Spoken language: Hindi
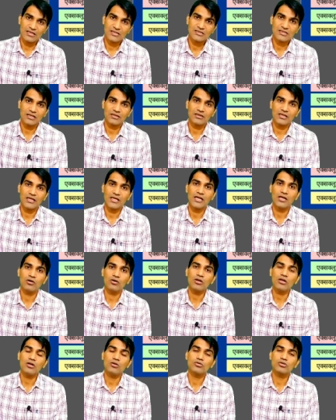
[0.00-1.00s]
खरीद सकते हैं
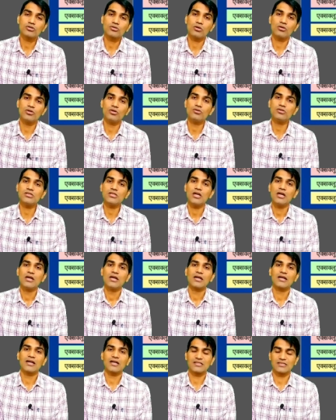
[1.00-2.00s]
और उसको यूज
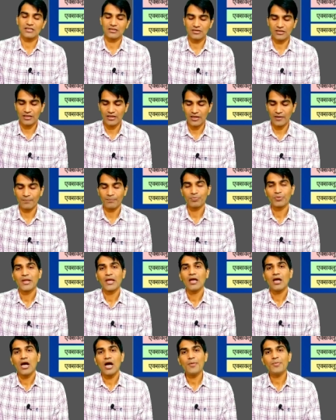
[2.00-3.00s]
कर सकते हैं
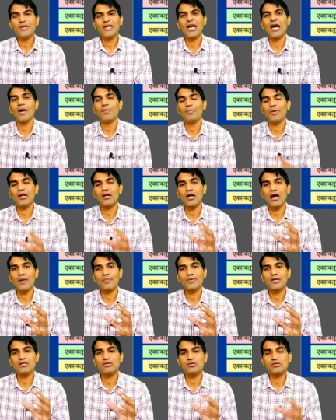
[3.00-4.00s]
अब यहाँ पर
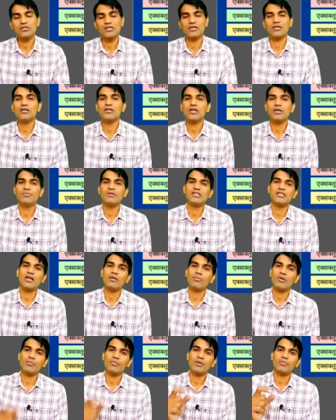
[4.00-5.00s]
आपके जो जनरल
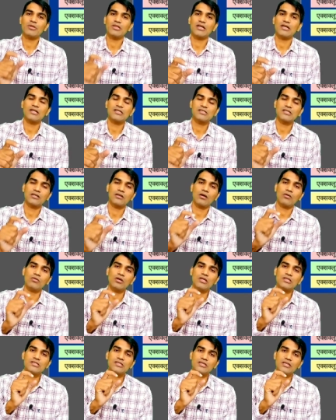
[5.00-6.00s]
कमीशन में मैं बताना चाहता
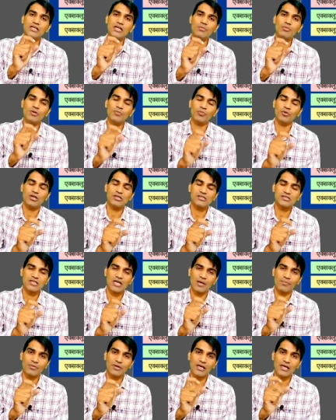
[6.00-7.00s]
हूँ कि जितने भी
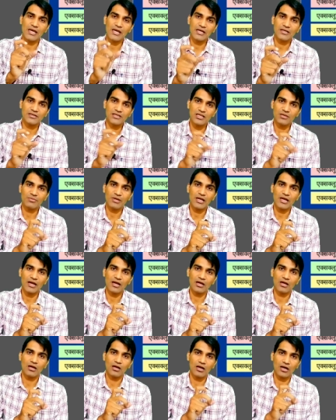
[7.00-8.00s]
पॉइंट्स आपके एक दिन
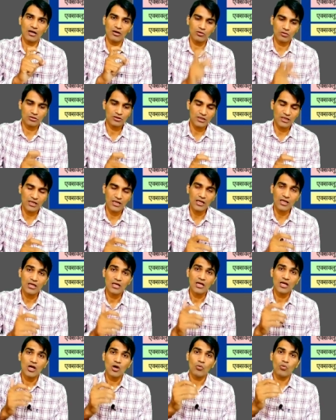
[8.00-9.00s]
में होते हैं
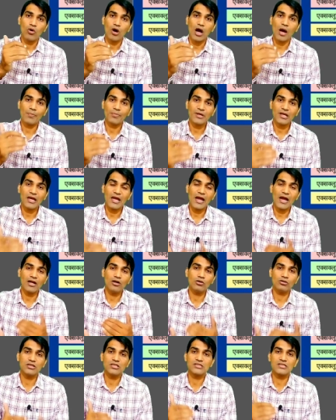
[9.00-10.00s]
वो आपके
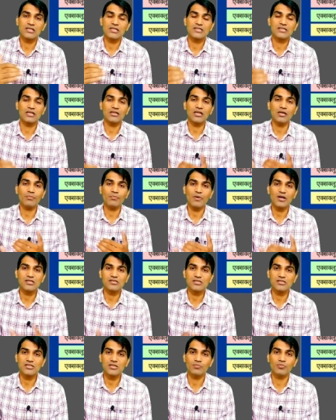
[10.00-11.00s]
ऐड होते चले जाते हैं
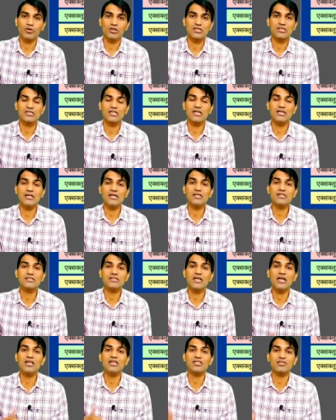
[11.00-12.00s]
मास्टरशिप बोनस के लिए
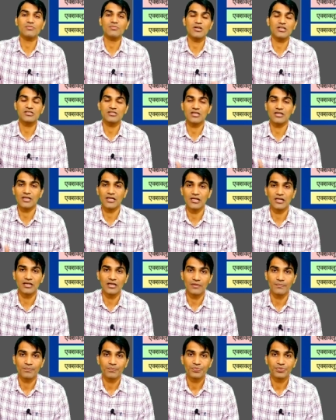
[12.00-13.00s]
सेल्स मास्टर के
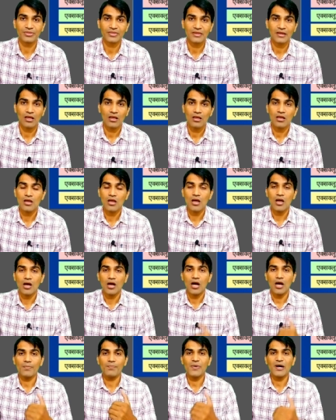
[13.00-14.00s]
लिए
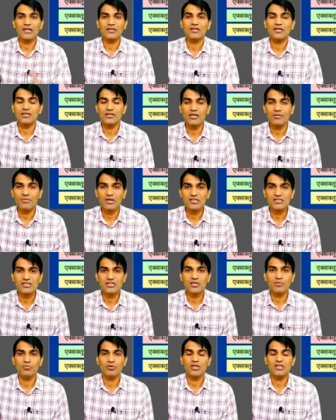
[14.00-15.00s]
अब बात करते हैं मास्टरशिप